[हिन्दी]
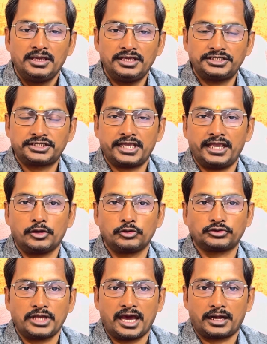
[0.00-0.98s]
इसके
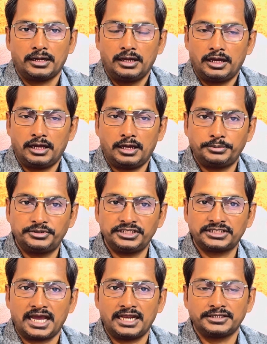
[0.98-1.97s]
अनुसार अब
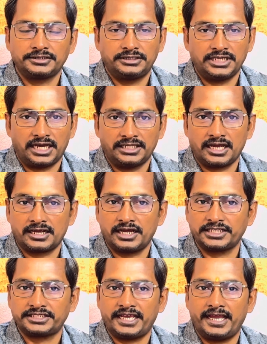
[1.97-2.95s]
जिसका ज़्यादा
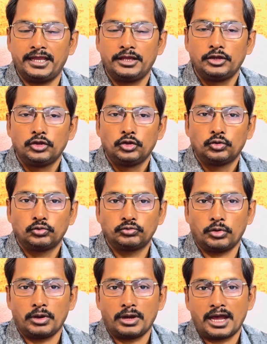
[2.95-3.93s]
खर्च है
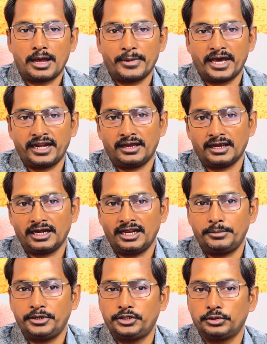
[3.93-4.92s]
वो हमारे अगले
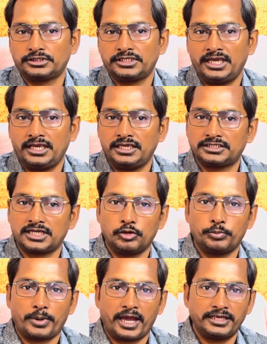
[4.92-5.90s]
वीडियो से इसका
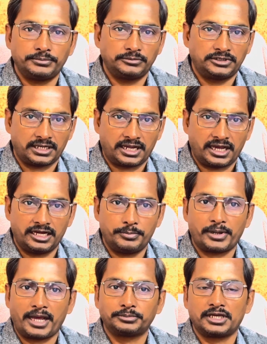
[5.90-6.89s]
उपाय जानकारी
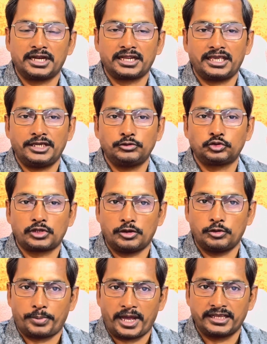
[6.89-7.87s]
प्राप्त करके उसका
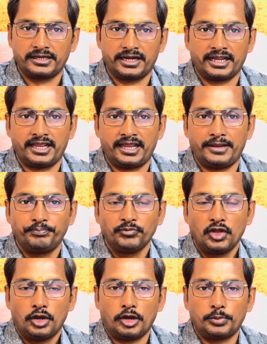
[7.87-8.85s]
उपाय करेंगे
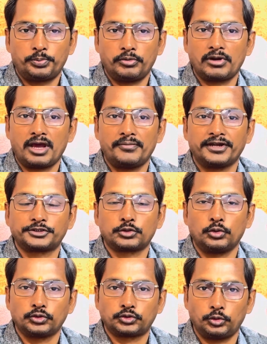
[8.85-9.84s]
और पूरा वर्ष
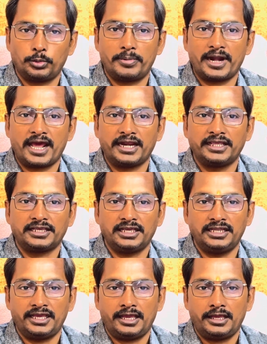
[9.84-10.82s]
को शुभ बनाने के
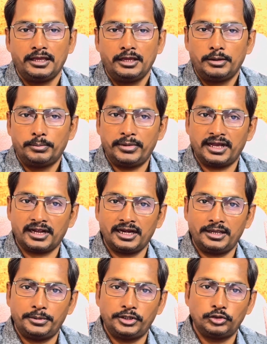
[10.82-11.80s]
लिए मैं
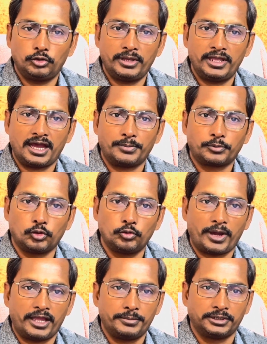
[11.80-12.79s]
अगले वीडियो में आपको
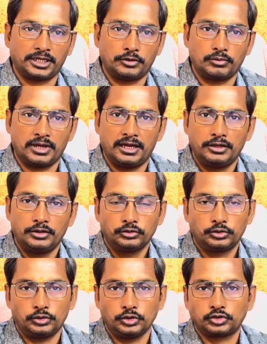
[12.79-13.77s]
उपाय बताऊंगा
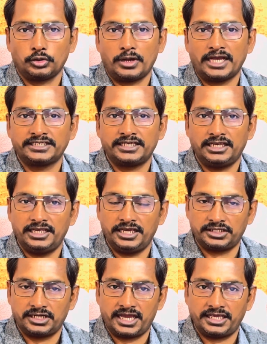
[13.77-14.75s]
तो दोस्तों आज के लिए
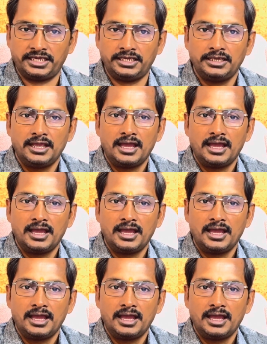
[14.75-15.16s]
इतना ही